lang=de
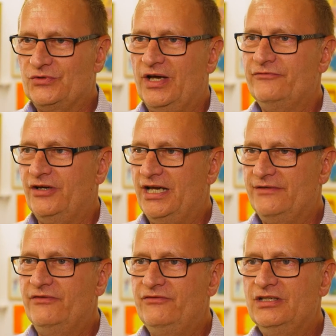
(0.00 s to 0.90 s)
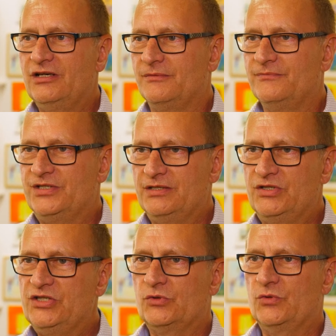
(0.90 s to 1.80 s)
so ein Verein wie wir mit dem
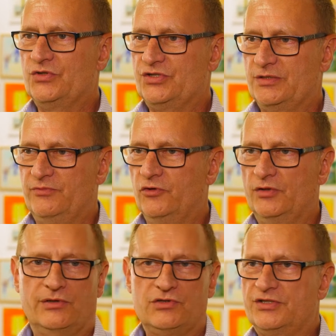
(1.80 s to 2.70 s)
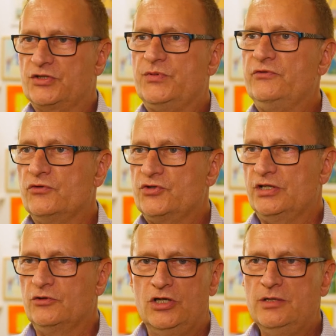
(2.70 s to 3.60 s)
Hintergrund sich bewirbt? Haben gesagt, das spielt für uns
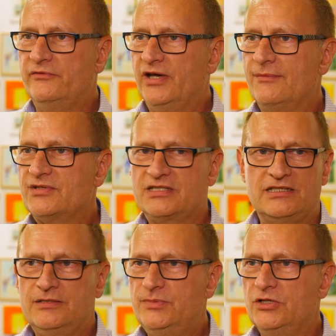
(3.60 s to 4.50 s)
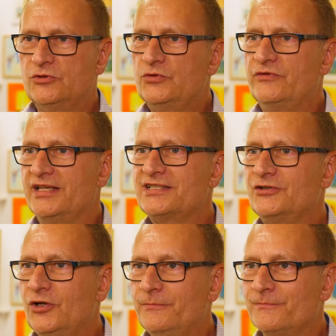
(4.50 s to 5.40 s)
keine Rolle, bewerben sich, sind die Bilder gut, werden sie
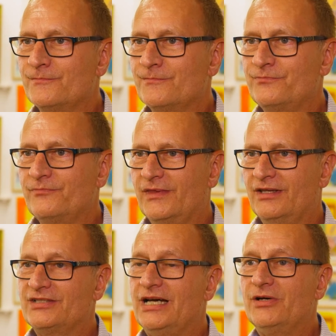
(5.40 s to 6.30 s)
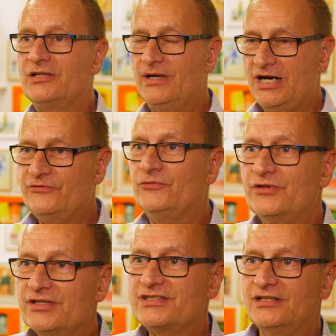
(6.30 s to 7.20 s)
genommen. Das haben wir gemacht
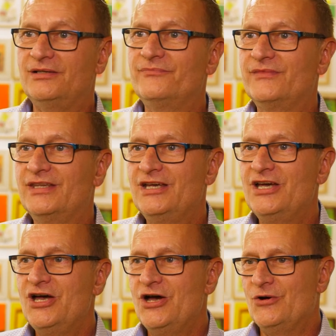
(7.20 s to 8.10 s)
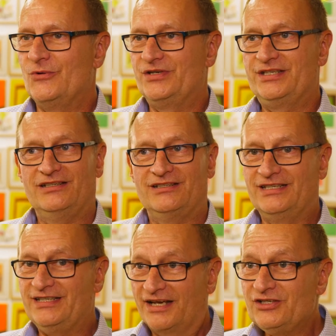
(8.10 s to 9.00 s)
voriges Jahr und
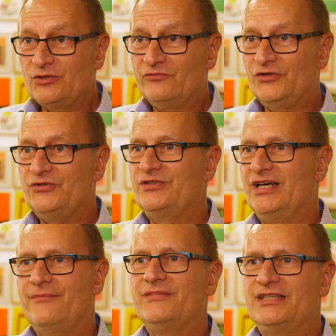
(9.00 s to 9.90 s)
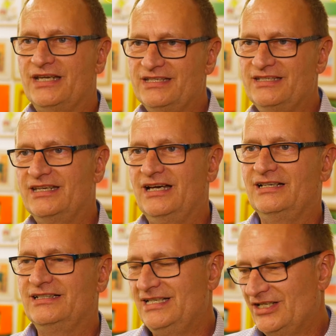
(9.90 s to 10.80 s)
sind angenommen worden und haben hier dann in
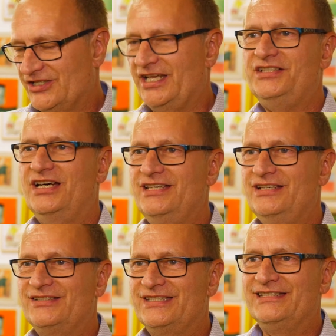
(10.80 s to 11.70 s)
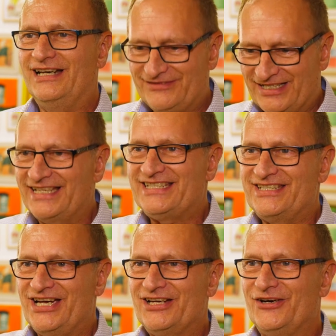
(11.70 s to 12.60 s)
der Stadthalle die, die letzten
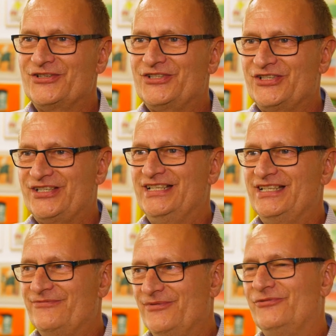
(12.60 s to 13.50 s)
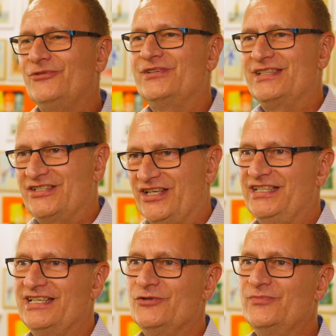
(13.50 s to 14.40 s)
Tage ausgestellt, bevor die
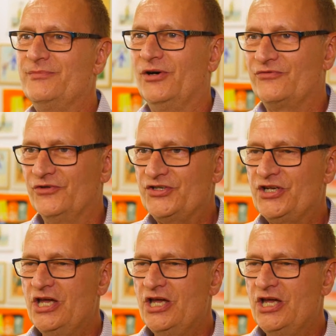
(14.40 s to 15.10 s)
Stadthalle umgebaut wird.